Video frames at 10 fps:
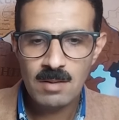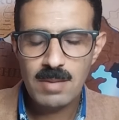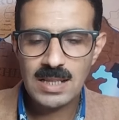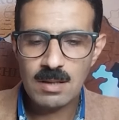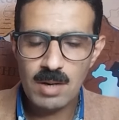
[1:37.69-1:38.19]

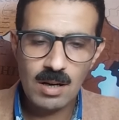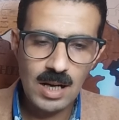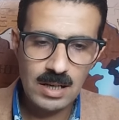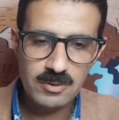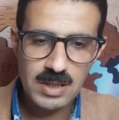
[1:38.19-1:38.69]
بعدما
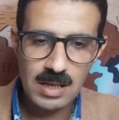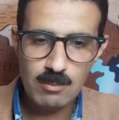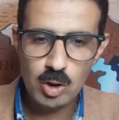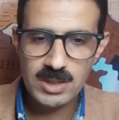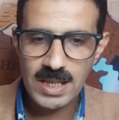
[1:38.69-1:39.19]
قال في
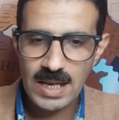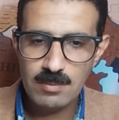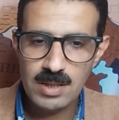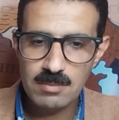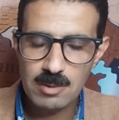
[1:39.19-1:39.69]
تجمع
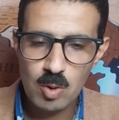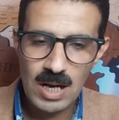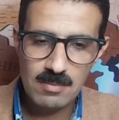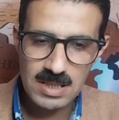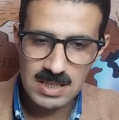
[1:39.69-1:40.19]
انتخابي
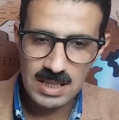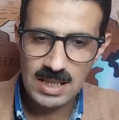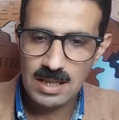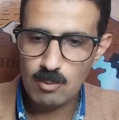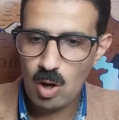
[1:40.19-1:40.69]
لمجموعه
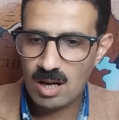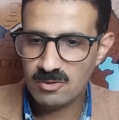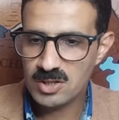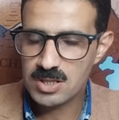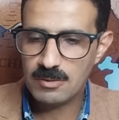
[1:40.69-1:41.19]
مسيحيه
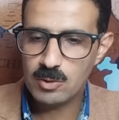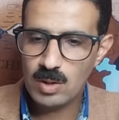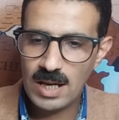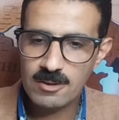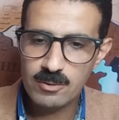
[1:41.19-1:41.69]
محافظه في
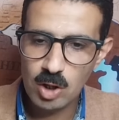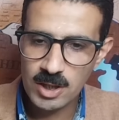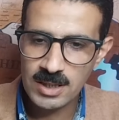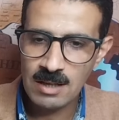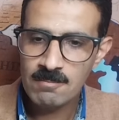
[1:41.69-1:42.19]
ولايه
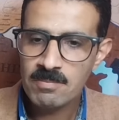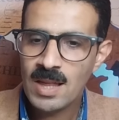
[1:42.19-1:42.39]
فلوريدا